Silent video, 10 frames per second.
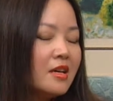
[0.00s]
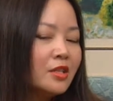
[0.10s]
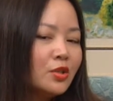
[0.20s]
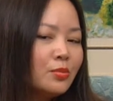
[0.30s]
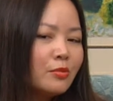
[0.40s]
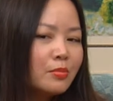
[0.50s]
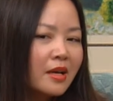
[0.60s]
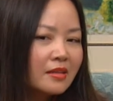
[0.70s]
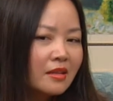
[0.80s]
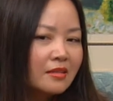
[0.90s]
Trúc cũng
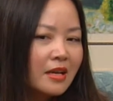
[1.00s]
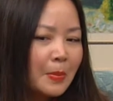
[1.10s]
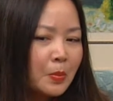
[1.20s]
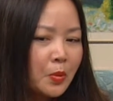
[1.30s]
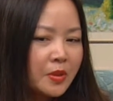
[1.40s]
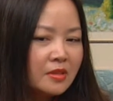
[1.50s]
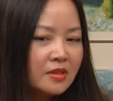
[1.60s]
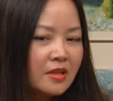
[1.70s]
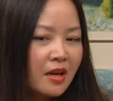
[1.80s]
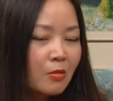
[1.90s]
đã từng gặp một cái
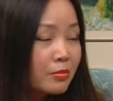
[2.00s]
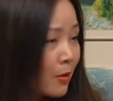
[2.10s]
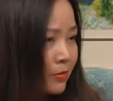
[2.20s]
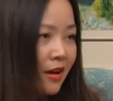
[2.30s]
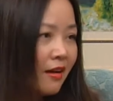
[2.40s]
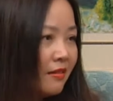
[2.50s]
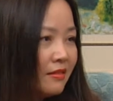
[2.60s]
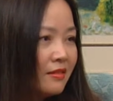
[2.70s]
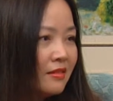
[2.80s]
người đàn ông độc thân